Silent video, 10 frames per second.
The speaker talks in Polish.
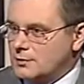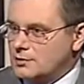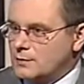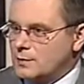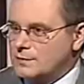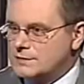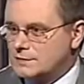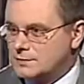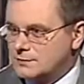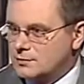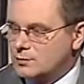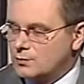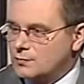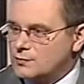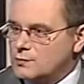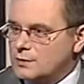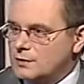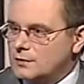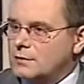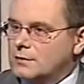gdzie mamy z jednej strony
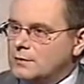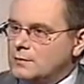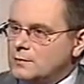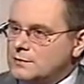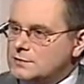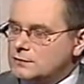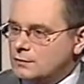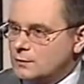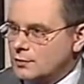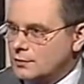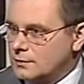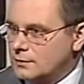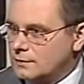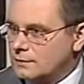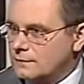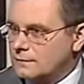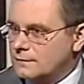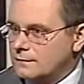porozumienie ministrów obrony, e,